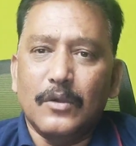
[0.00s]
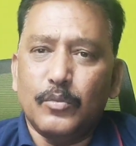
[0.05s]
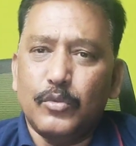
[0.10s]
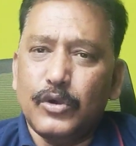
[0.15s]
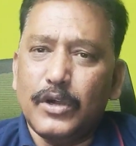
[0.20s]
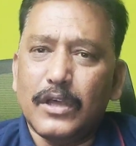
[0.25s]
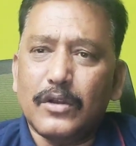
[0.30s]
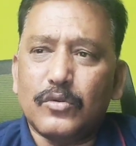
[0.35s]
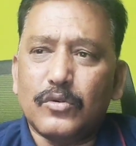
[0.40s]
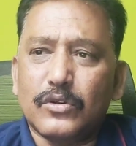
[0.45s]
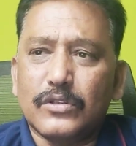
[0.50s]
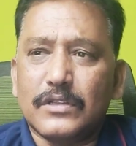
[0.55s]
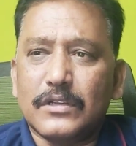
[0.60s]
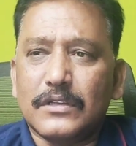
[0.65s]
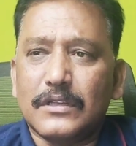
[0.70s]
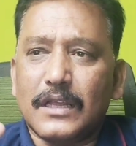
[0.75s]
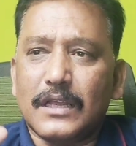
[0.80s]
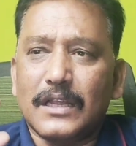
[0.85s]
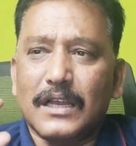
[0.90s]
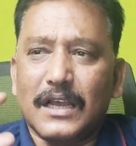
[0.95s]
புகார்
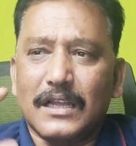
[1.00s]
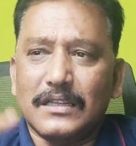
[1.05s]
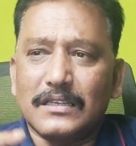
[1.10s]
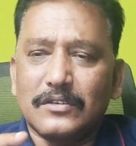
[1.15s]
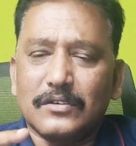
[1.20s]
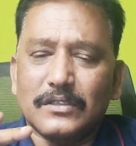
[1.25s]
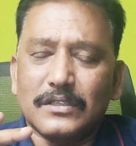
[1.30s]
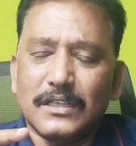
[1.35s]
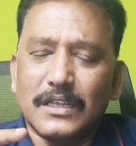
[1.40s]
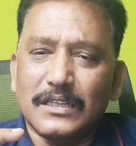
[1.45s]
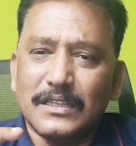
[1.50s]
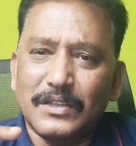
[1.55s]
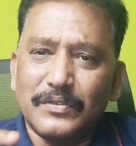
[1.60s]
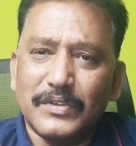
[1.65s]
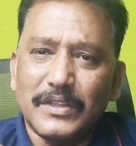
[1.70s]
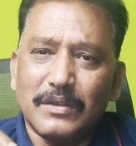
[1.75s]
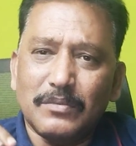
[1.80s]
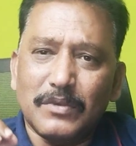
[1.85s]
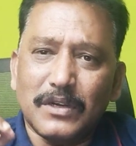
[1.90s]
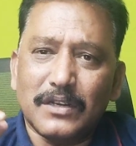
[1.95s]
கொடுத்துருந்தாரு அதுக்கு வந்து எந்த
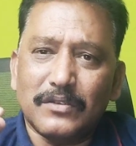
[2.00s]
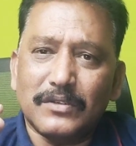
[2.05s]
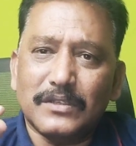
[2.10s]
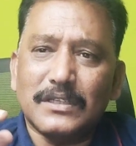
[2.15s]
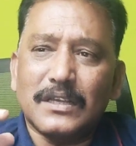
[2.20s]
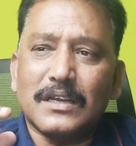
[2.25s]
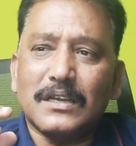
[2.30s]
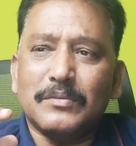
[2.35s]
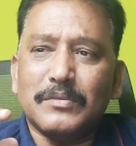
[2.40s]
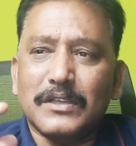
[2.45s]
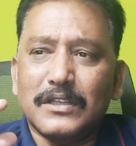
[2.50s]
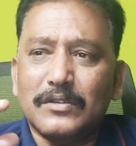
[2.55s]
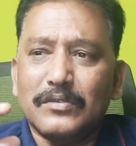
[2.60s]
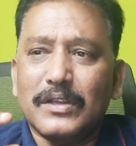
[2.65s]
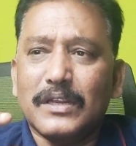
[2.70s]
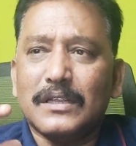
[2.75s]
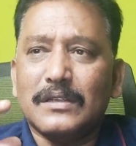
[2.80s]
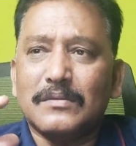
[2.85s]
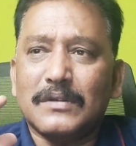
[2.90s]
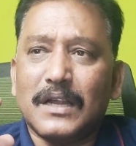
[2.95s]
விதமான விசாரணையும்
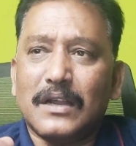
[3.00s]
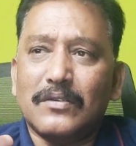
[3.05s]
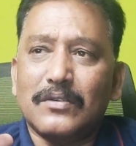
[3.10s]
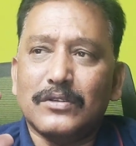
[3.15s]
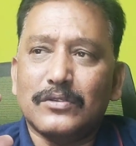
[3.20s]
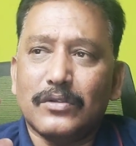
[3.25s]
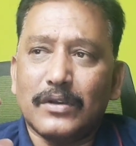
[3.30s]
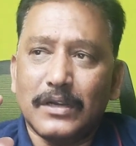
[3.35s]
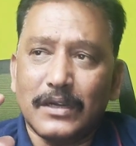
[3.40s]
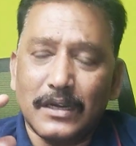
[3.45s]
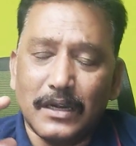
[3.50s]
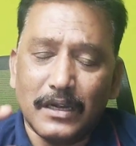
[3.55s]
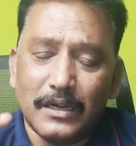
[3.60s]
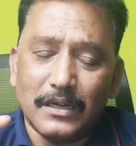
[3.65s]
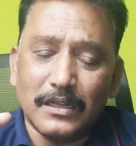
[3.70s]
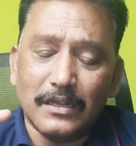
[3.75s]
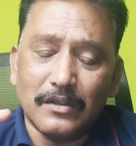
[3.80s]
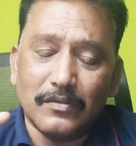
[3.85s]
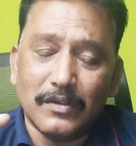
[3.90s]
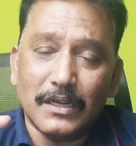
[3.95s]
இதுவரைக்கும் காவல்துறை நான்
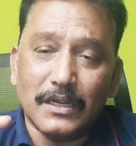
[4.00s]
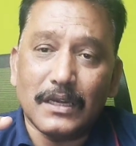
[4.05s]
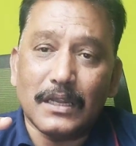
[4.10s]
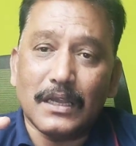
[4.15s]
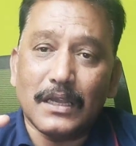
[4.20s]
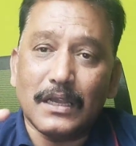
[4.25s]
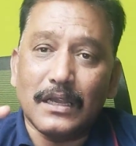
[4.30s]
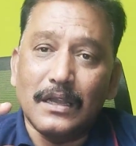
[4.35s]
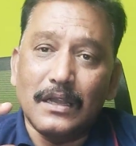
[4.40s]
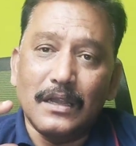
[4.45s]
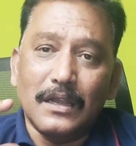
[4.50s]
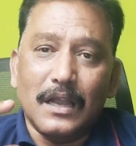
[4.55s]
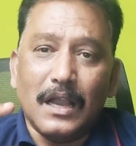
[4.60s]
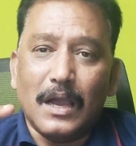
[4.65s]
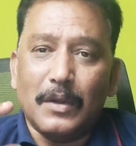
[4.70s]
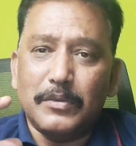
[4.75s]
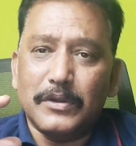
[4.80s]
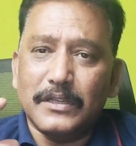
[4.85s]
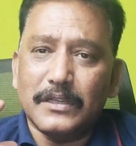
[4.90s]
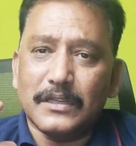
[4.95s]
எடுக்கவே இல்லை
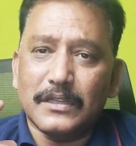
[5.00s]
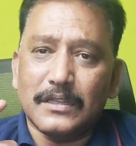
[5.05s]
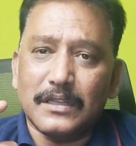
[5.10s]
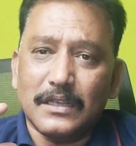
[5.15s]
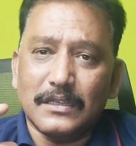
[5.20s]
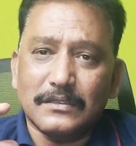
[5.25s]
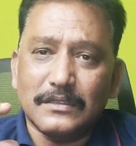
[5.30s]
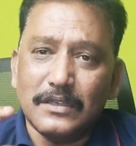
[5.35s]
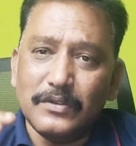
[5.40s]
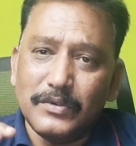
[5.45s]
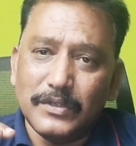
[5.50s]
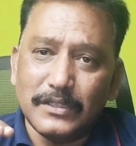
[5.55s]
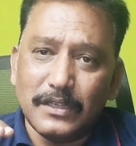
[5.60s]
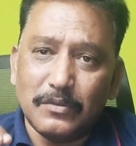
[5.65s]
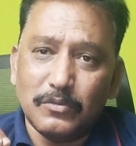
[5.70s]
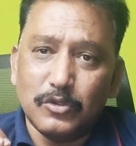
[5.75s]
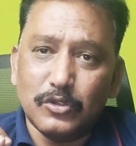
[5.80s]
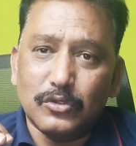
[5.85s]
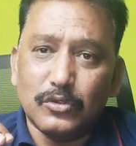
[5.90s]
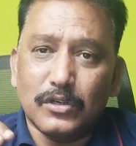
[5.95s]
அப்படிங்கிறது தான் சி வி
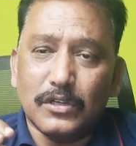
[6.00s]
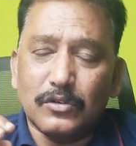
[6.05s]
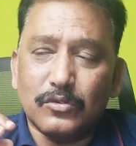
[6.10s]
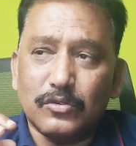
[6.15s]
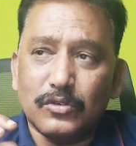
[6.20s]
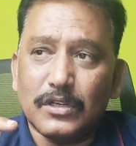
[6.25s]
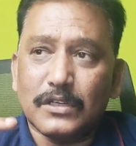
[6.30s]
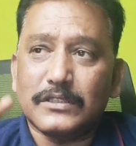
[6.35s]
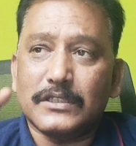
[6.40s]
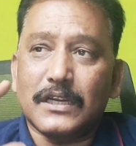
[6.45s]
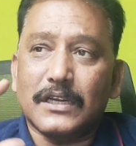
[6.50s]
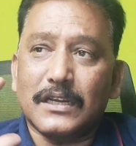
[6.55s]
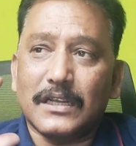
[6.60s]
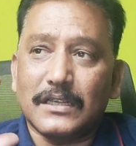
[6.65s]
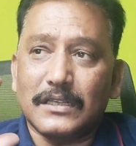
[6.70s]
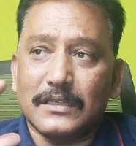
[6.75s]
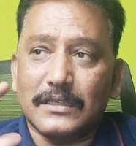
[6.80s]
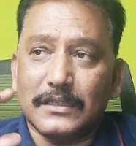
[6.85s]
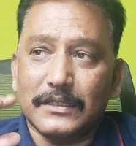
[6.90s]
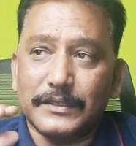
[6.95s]
சண்முகத்தோட
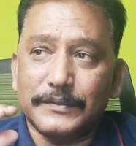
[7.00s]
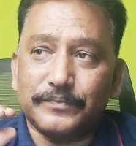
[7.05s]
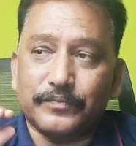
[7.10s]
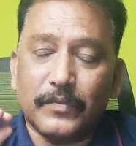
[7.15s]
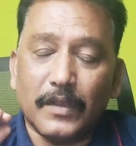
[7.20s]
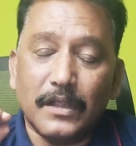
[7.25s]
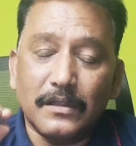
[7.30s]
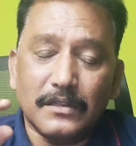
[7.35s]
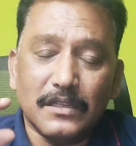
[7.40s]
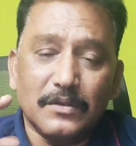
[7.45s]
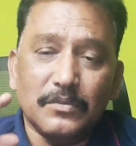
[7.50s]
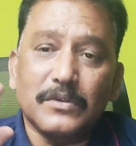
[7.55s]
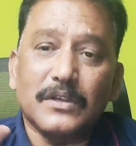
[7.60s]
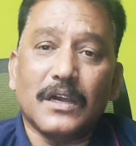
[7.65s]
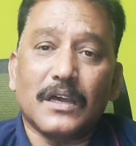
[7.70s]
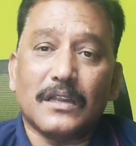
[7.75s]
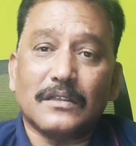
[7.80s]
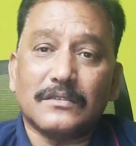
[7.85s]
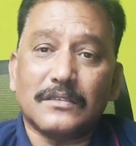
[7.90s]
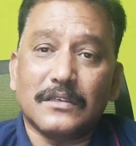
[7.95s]
குற்றச்சாட்டாக இருக்குது திமுக
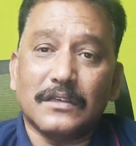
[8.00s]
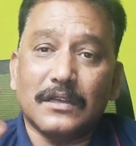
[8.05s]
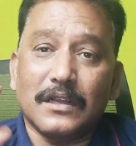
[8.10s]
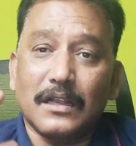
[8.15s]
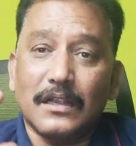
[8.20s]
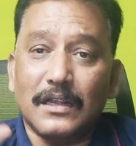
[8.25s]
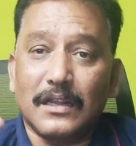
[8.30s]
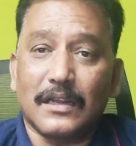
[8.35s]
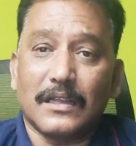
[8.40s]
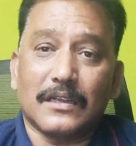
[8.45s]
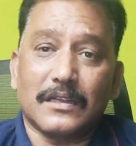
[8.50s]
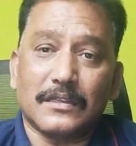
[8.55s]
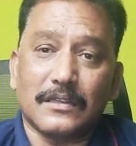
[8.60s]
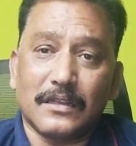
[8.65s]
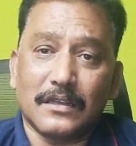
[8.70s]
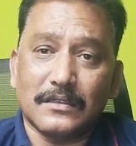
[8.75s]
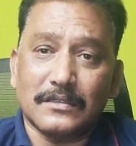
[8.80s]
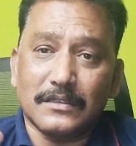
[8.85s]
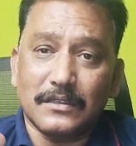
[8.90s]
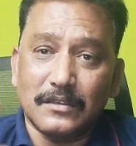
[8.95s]
அரசு
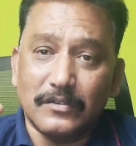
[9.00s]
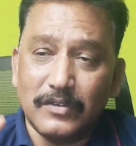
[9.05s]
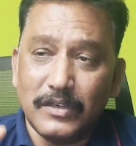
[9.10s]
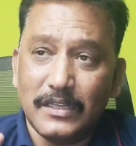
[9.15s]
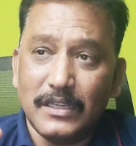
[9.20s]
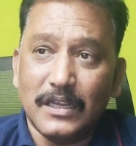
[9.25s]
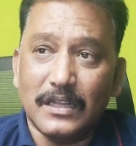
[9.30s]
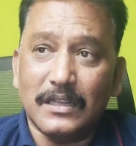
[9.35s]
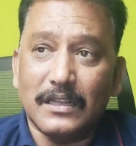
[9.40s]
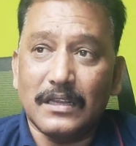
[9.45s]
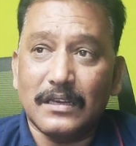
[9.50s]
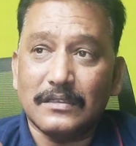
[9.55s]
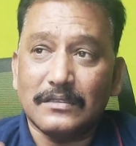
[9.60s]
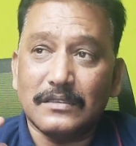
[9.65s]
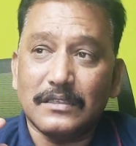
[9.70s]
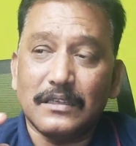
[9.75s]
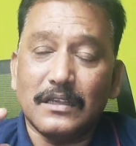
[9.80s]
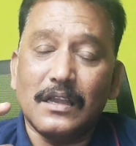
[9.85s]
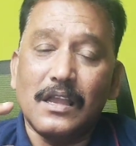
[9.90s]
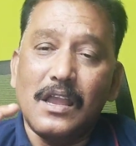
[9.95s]
கையாளாகத்த அரசு விடியாத
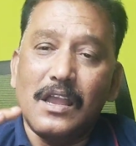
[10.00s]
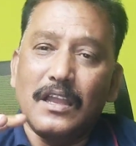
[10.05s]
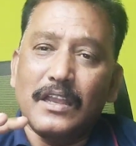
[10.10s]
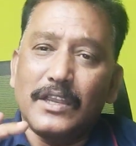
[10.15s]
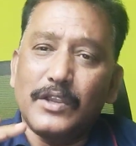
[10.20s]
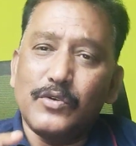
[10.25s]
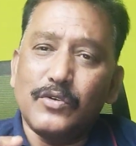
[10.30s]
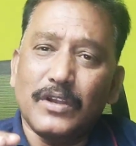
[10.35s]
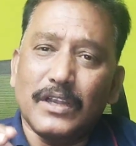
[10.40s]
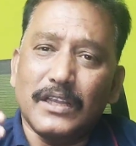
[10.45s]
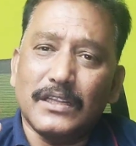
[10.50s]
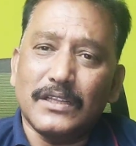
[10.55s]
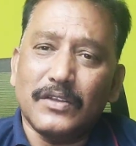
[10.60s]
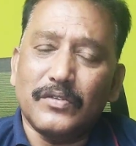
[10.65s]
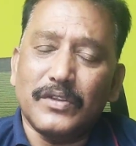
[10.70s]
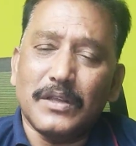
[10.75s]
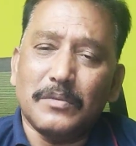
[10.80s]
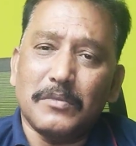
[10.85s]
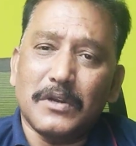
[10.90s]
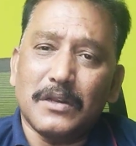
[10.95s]
அரசு இவங்க எந்த
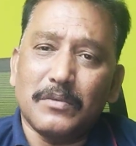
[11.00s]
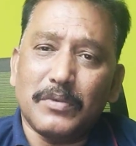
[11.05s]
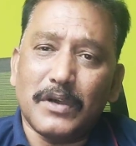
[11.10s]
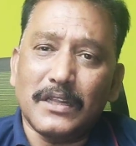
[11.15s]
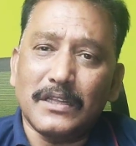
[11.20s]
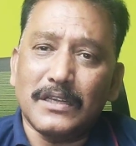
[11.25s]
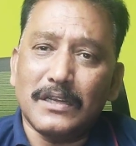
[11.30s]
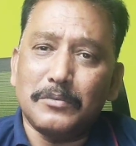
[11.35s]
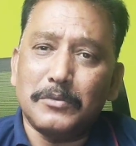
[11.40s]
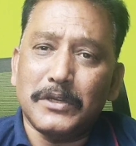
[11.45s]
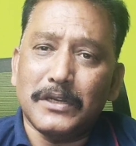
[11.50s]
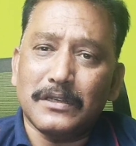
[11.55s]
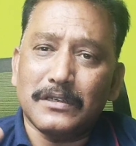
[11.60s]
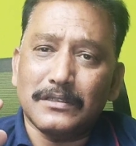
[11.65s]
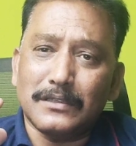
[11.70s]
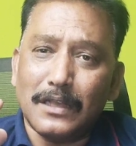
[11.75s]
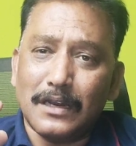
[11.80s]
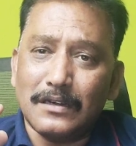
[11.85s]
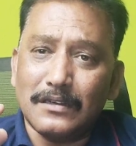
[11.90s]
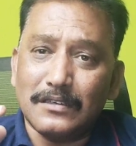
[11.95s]
விதமான பாதுகாப்பு
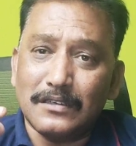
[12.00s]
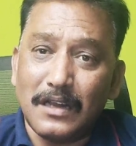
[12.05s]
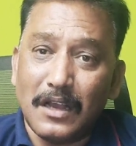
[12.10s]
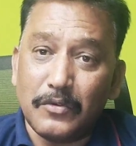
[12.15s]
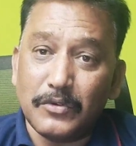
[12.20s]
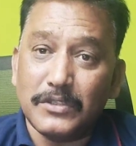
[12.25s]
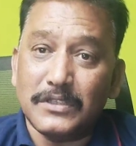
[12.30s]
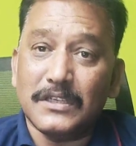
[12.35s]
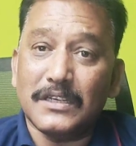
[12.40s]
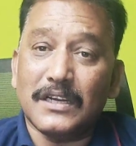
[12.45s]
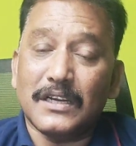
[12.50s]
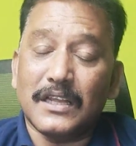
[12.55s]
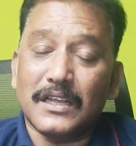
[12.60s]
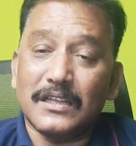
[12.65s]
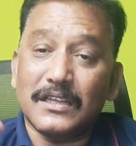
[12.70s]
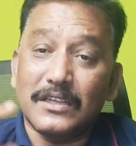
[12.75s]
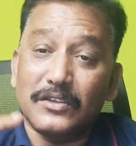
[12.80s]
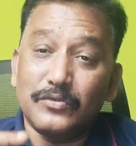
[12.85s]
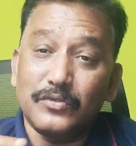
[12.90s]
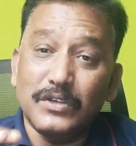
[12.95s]
எனக்கு தரணும்னு அவசியம்
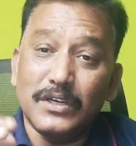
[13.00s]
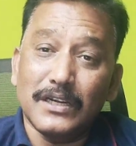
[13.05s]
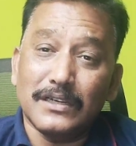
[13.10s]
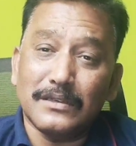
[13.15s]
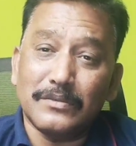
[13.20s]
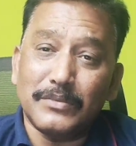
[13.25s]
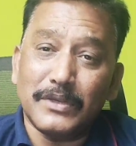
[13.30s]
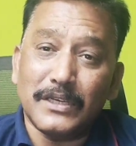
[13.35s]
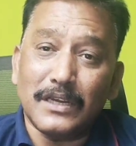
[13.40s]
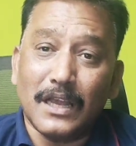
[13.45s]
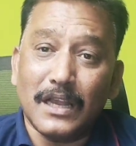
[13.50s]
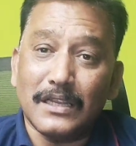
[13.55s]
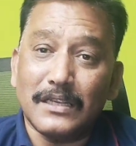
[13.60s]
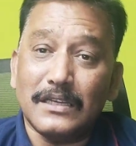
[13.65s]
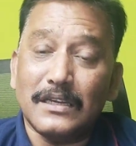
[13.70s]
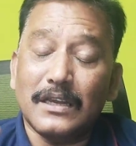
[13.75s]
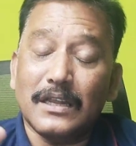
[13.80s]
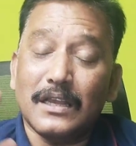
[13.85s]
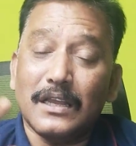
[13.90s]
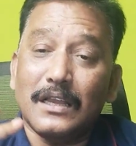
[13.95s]
கிடையாது இவங்களை நம்பி நான்
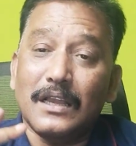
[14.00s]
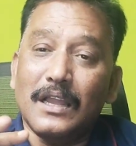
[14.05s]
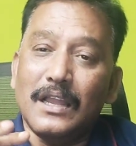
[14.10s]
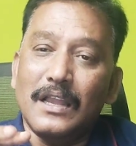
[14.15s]
இல்லை